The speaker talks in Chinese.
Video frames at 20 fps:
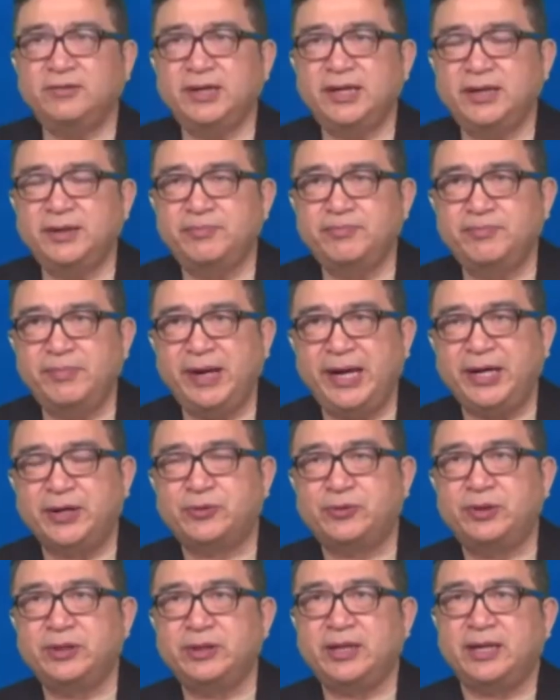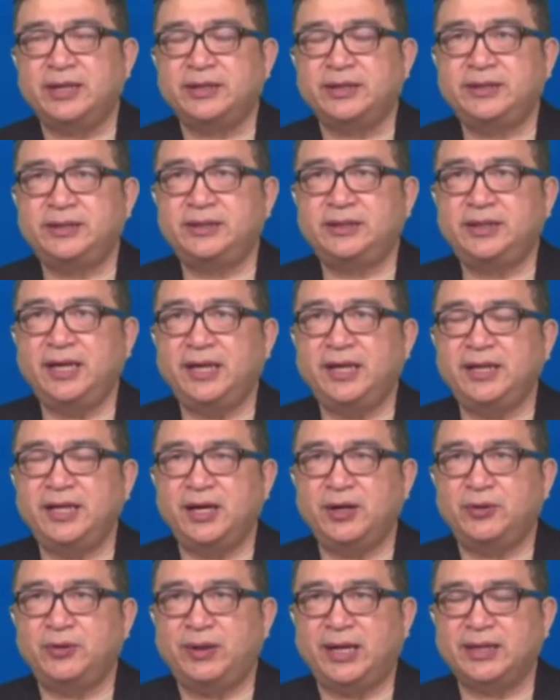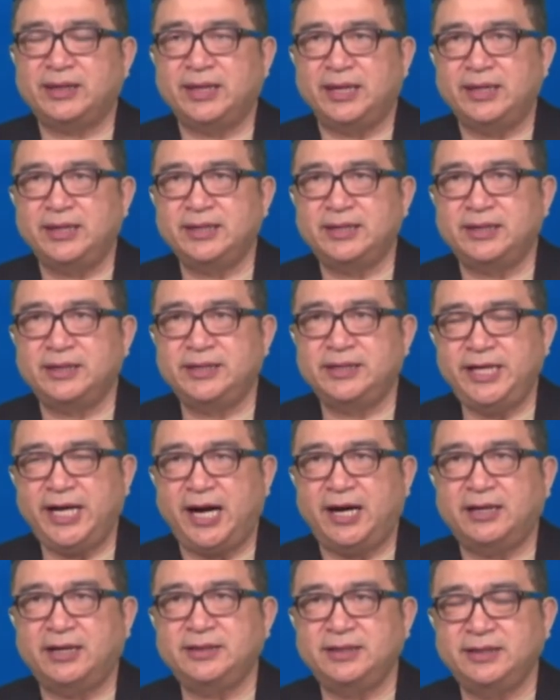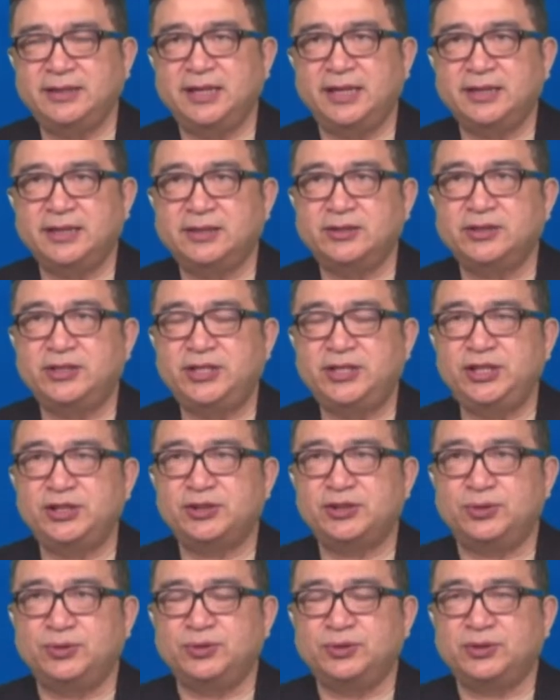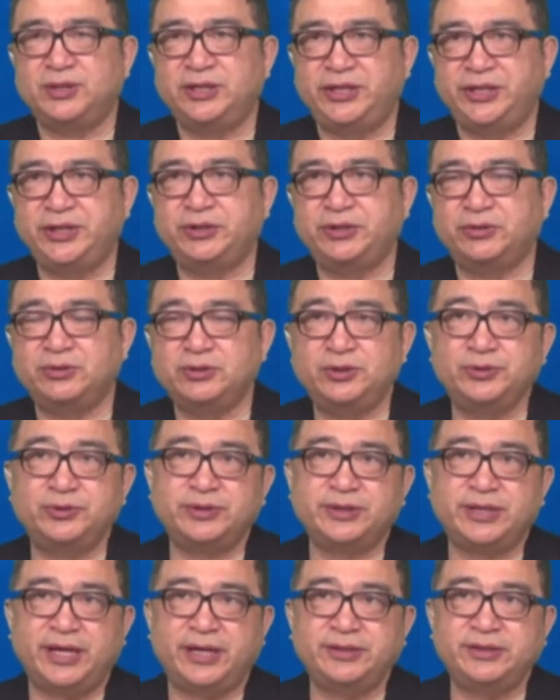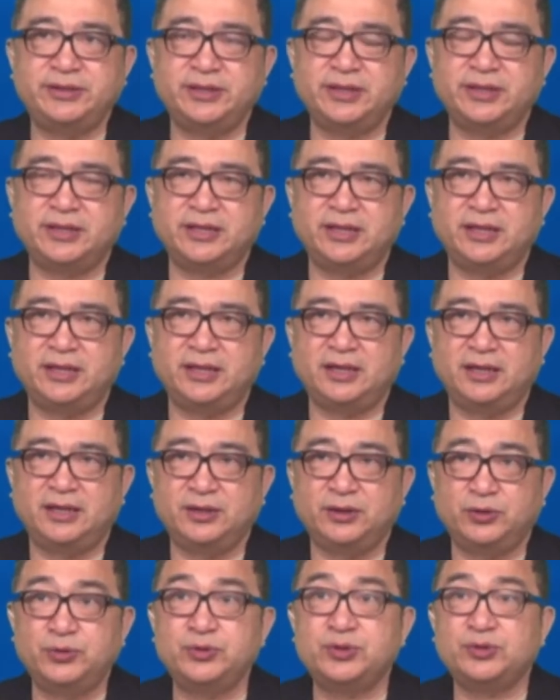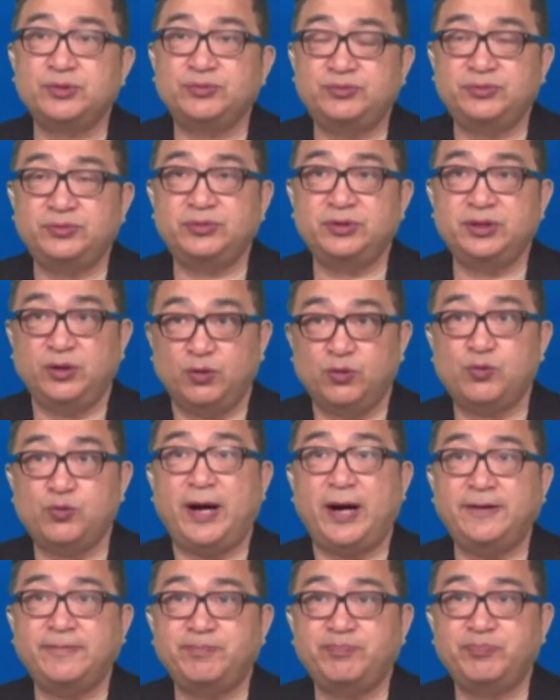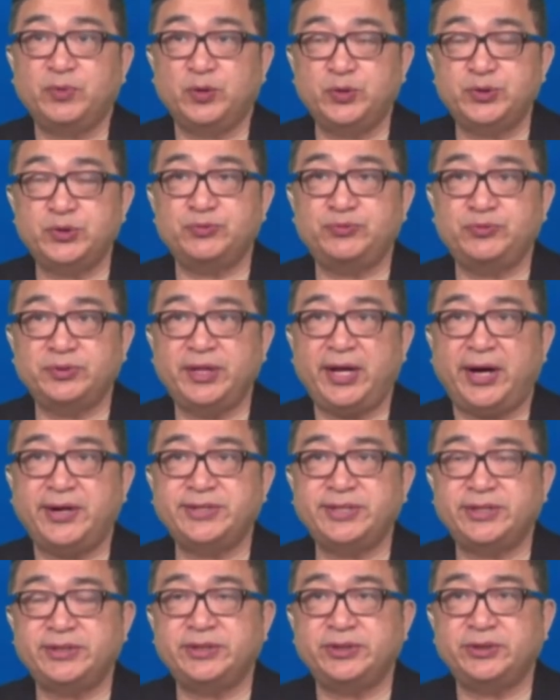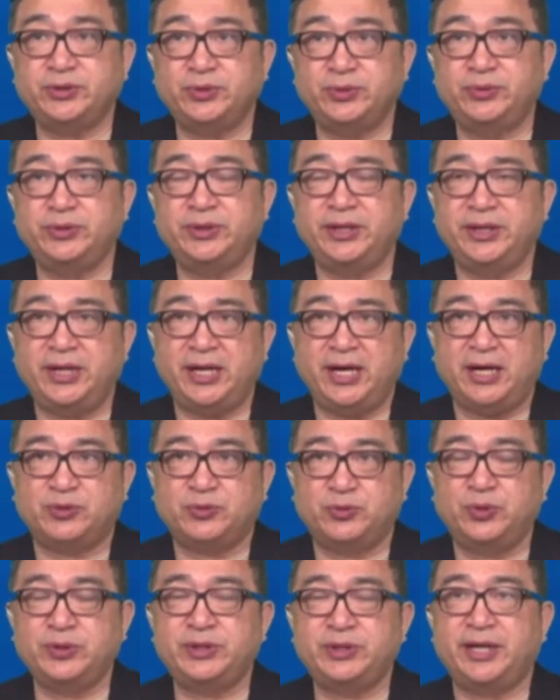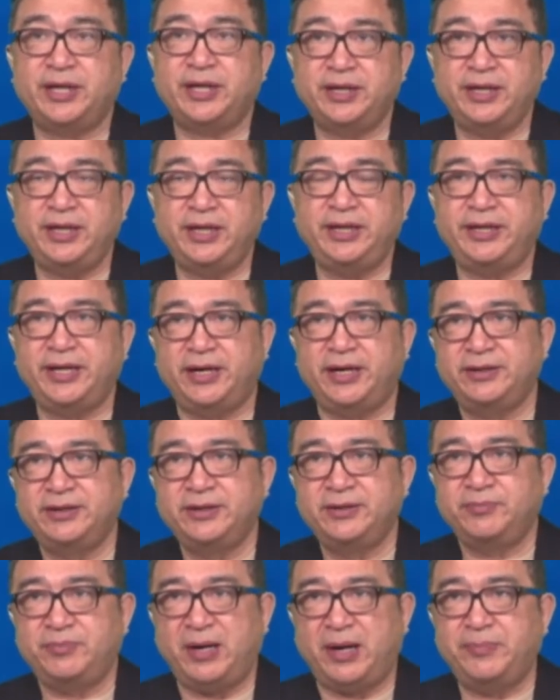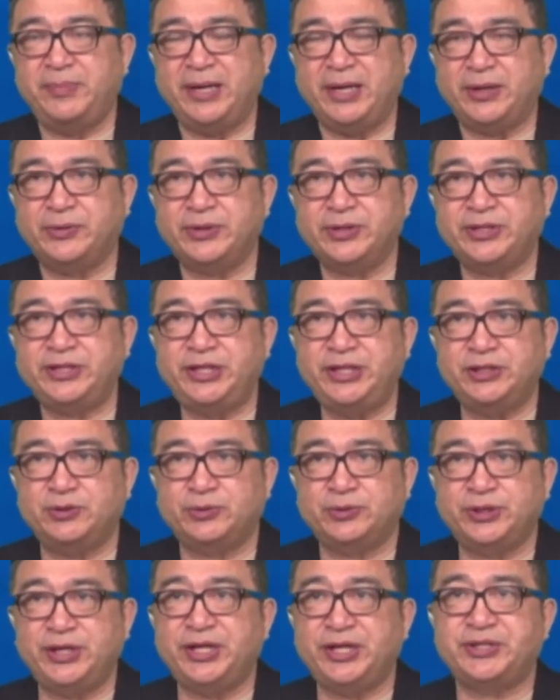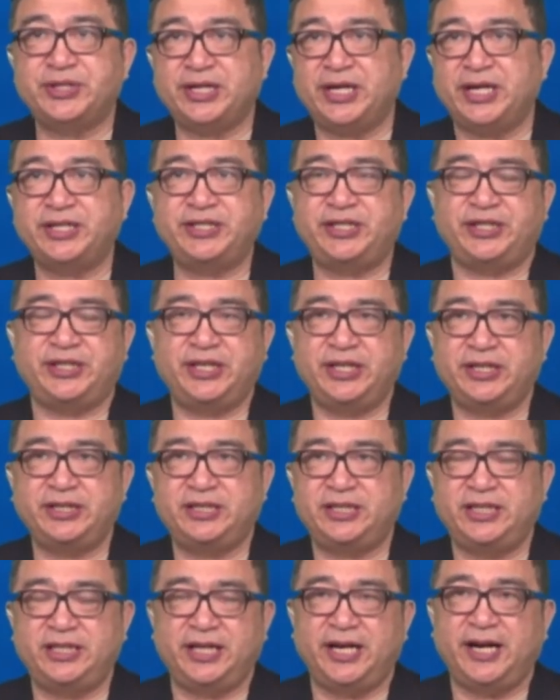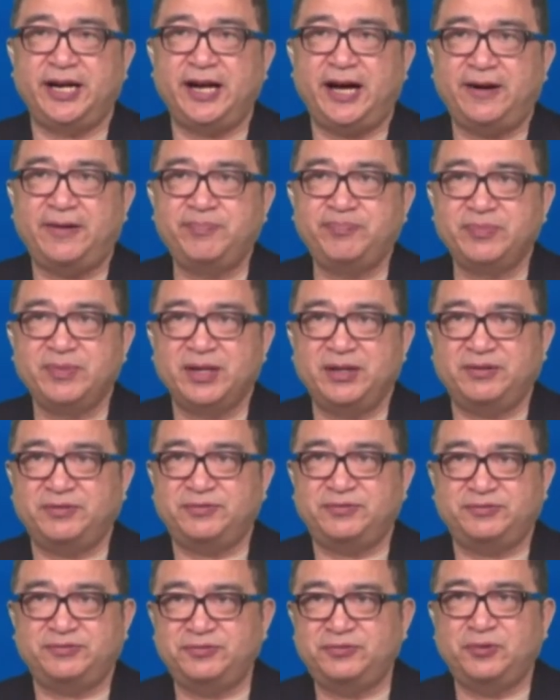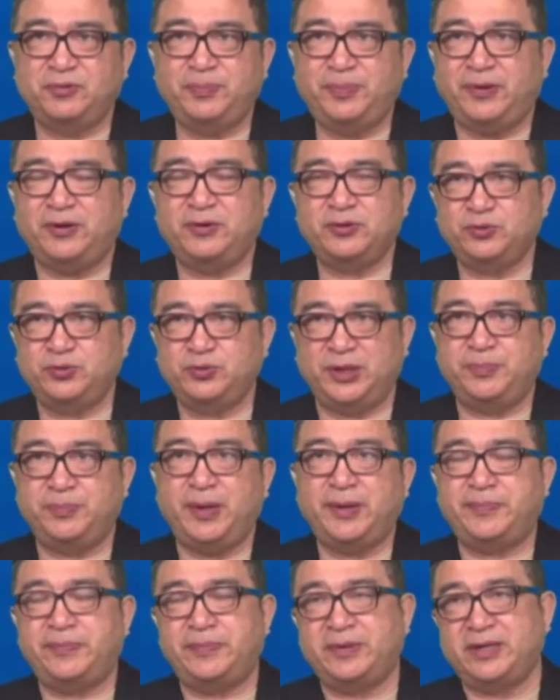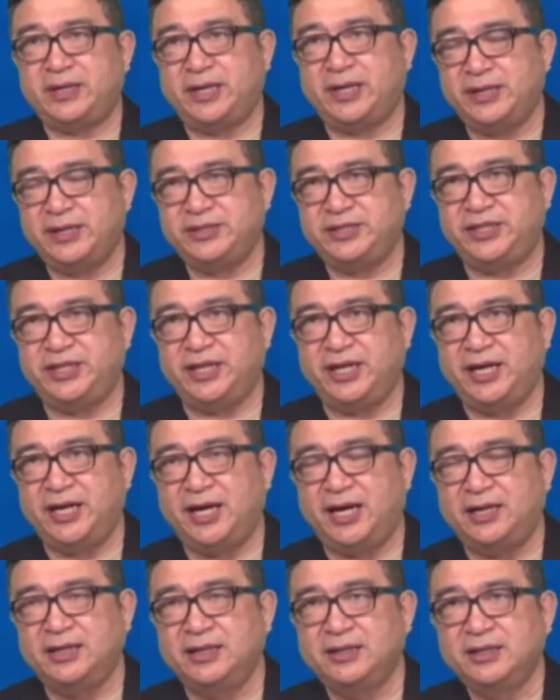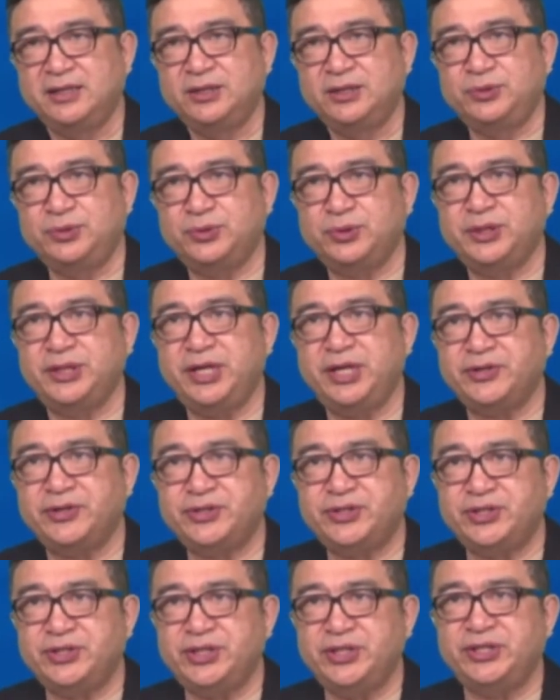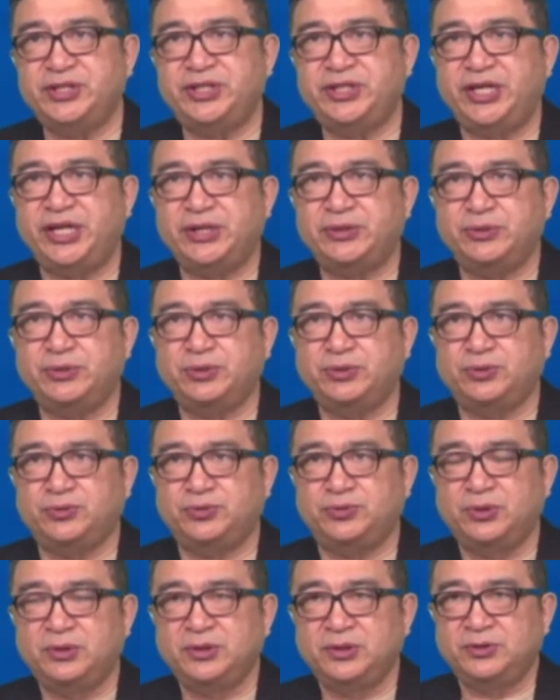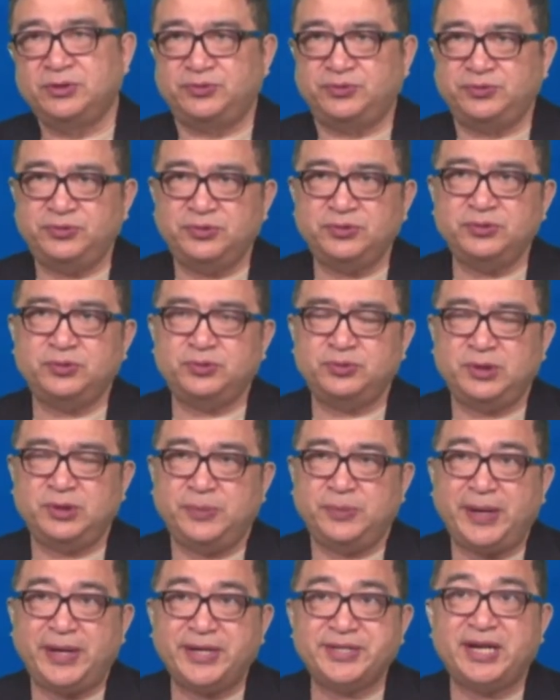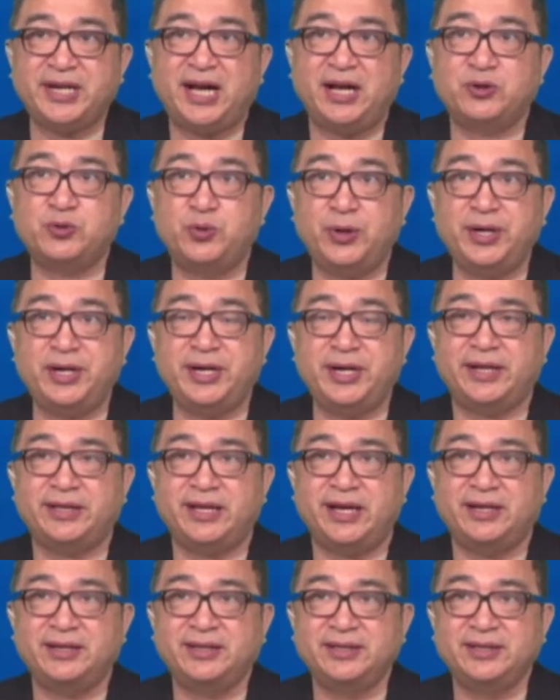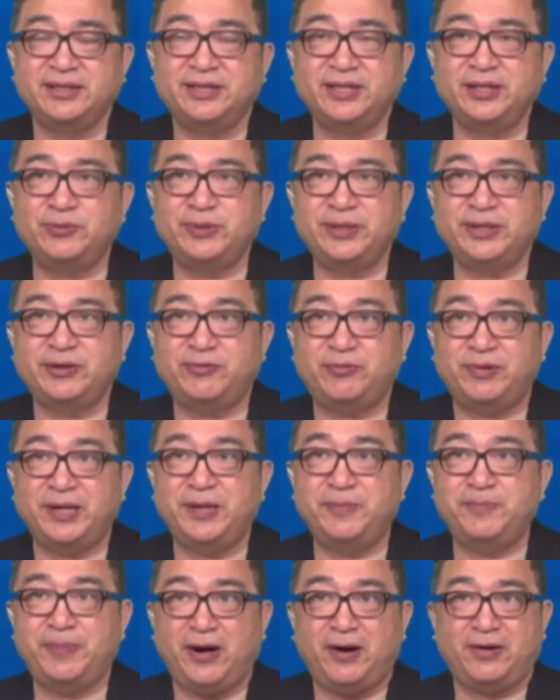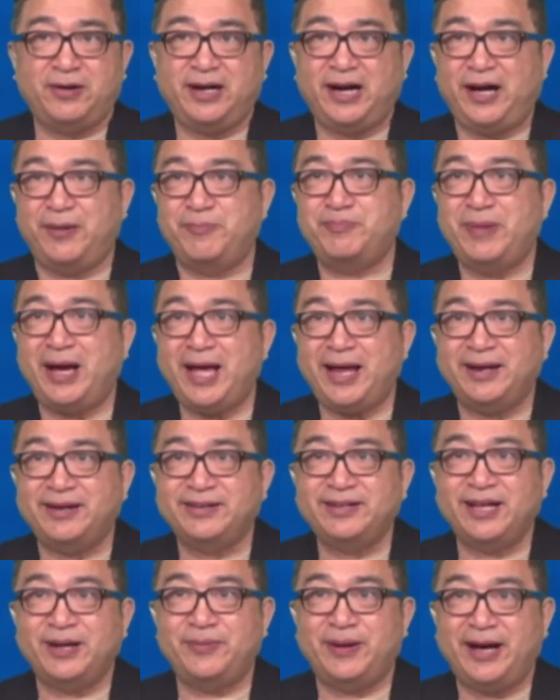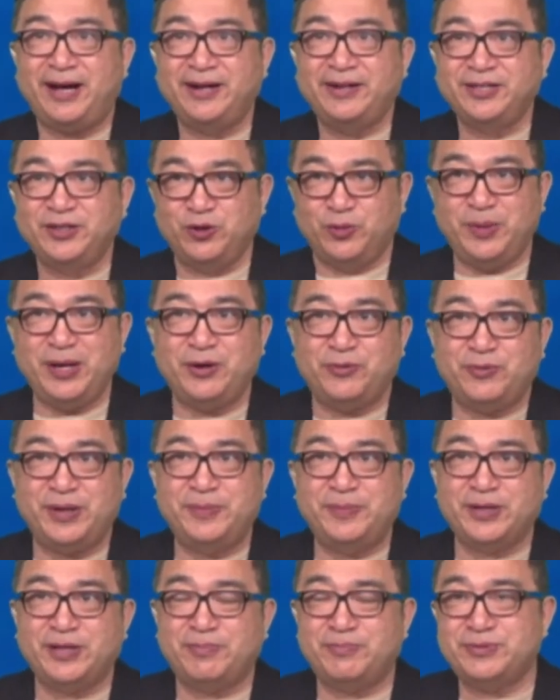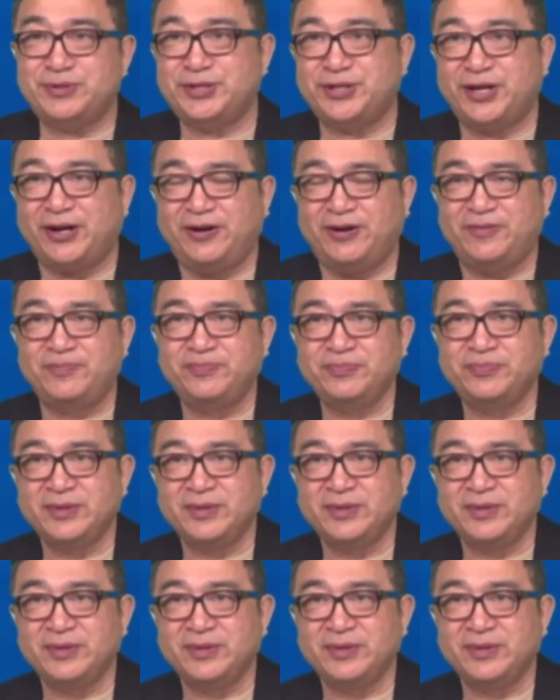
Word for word: 为美国的现代化的一个强劲的一个基础，其中就跟这个罗斯福有关。罗斯福当时就动用了国家的力量，把美国的基础建设给起来了，哦，扶风水坝给起来了。如果你要私营企业去弄扶风水坝是很困难的，因为回报很慢，对吧？有没有回报都不知道。